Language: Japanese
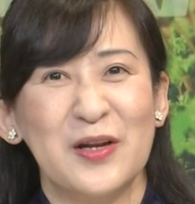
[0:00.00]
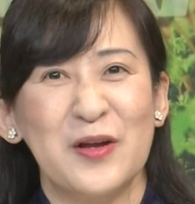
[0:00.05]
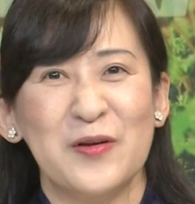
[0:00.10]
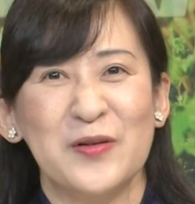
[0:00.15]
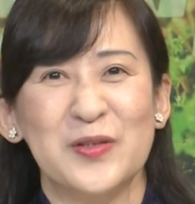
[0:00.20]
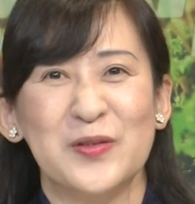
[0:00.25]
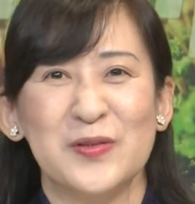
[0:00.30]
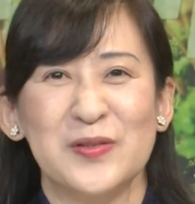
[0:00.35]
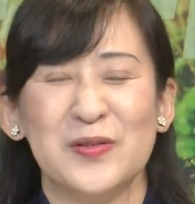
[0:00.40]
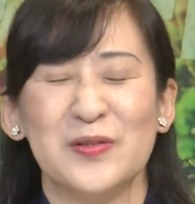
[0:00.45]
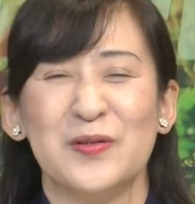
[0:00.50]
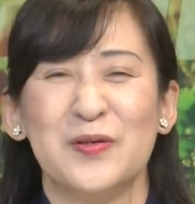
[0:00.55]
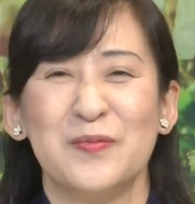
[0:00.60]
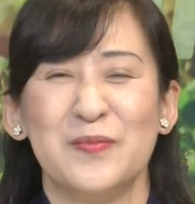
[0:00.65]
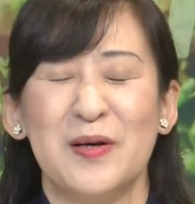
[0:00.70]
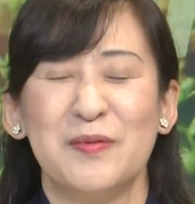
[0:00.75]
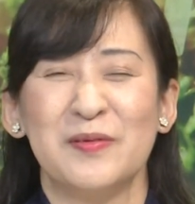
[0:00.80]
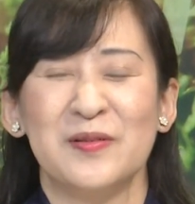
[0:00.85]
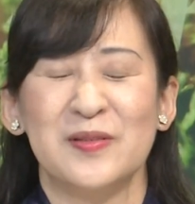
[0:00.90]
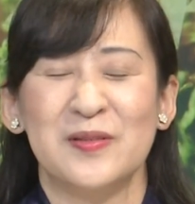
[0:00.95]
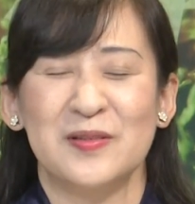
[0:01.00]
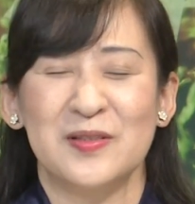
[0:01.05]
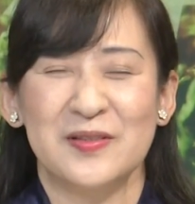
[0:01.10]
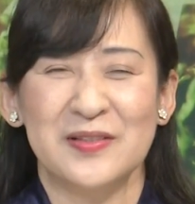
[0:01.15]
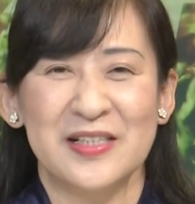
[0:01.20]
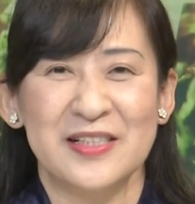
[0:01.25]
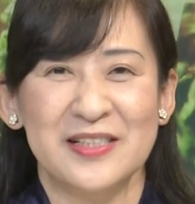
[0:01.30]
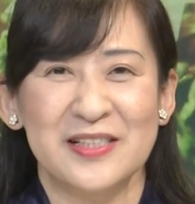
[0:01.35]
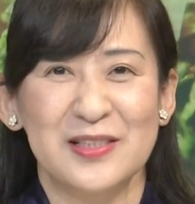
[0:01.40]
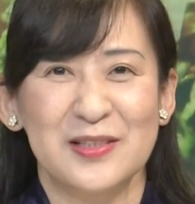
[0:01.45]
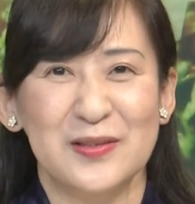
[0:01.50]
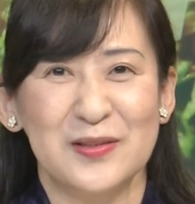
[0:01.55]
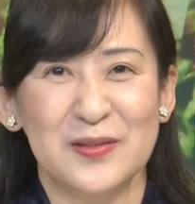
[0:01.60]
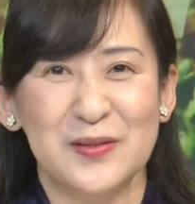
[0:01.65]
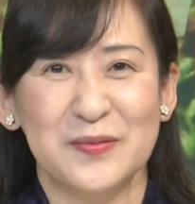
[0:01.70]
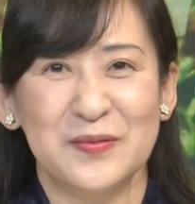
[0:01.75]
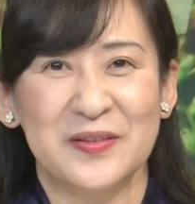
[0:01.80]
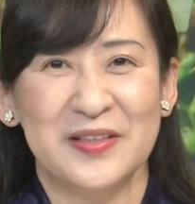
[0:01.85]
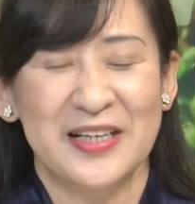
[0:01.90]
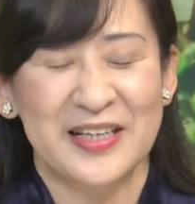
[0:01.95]
れを一つのお祭りにする
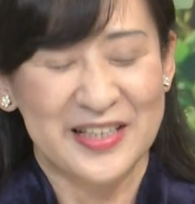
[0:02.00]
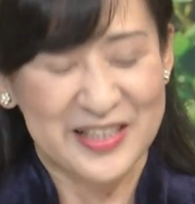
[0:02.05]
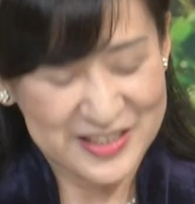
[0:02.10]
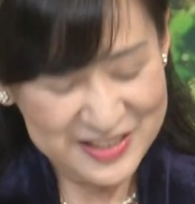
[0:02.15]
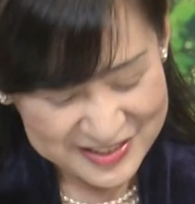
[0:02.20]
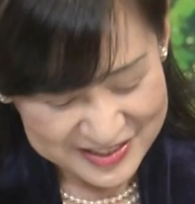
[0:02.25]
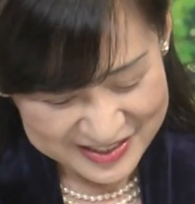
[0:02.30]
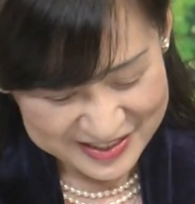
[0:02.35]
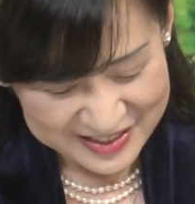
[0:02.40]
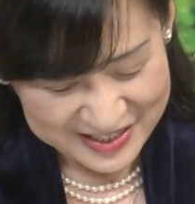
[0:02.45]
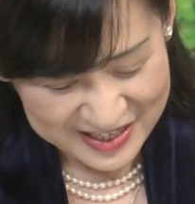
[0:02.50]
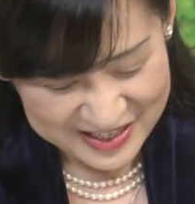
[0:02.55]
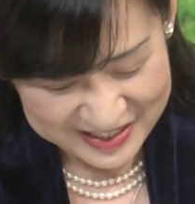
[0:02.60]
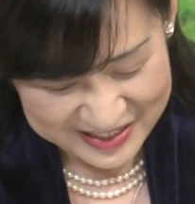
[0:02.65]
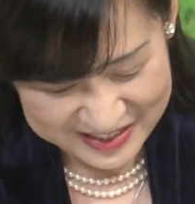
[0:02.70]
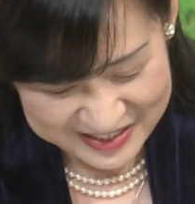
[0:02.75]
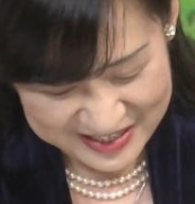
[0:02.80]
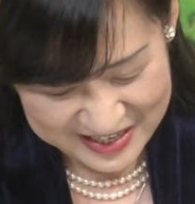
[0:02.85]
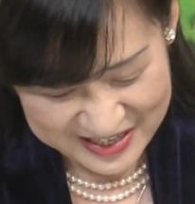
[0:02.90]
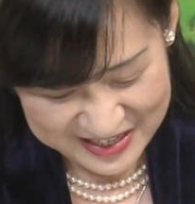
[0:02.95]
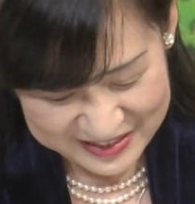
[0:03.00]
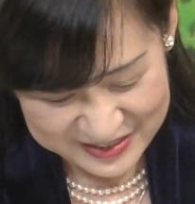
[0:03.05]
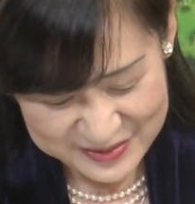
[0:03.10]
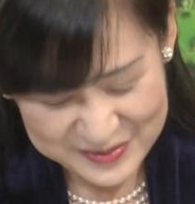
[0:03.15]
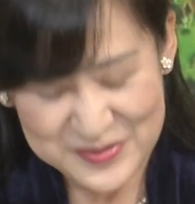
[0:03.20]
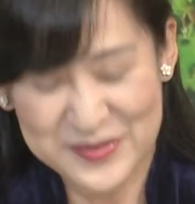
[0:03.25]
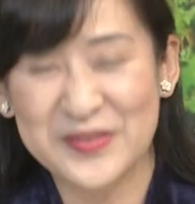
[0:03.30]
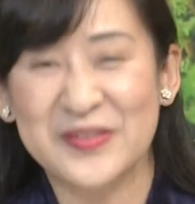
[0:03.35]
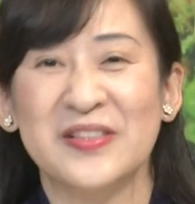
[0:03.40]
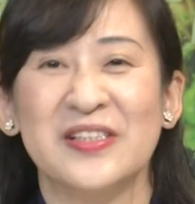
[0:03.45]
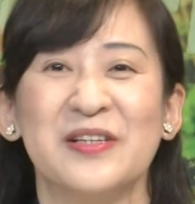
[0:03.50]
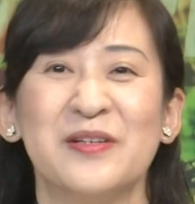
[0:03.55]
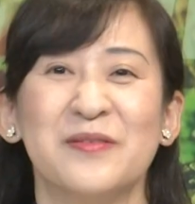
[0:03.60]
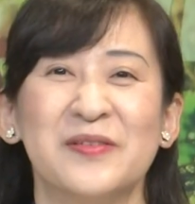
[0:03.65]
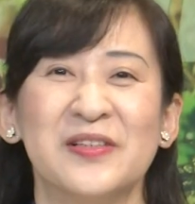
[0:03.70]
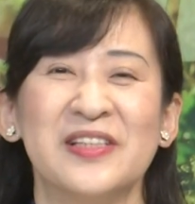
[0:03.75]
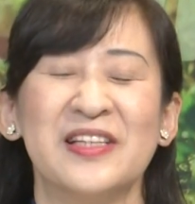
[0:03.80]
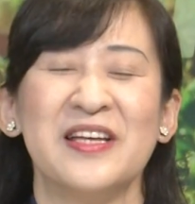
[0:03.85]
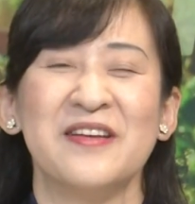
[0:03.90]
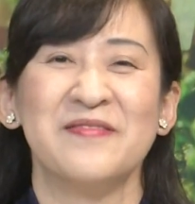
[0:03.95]
のもいいんじゃないかなというふうに
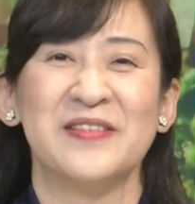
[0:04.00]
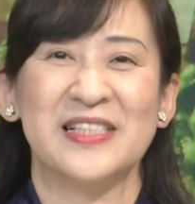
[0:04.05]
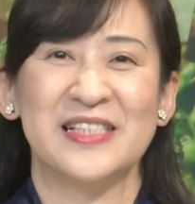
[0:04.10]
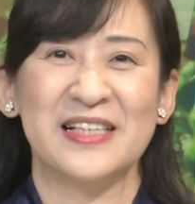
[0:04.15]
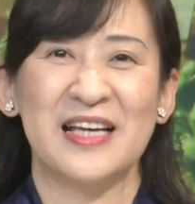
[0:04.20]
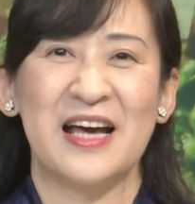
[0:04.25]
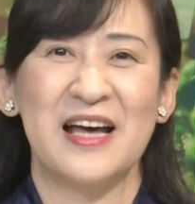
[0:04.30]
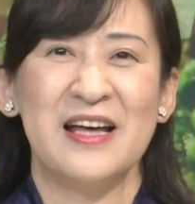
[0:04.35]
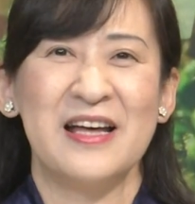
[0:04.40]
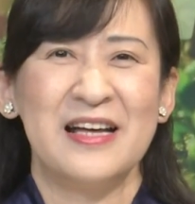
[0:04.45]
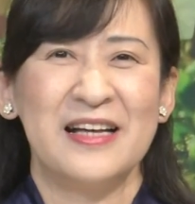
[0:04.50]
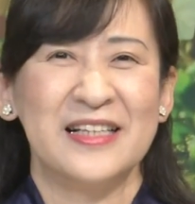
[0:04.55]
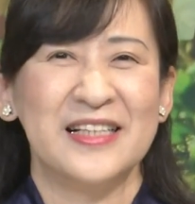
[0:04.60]
思っていますが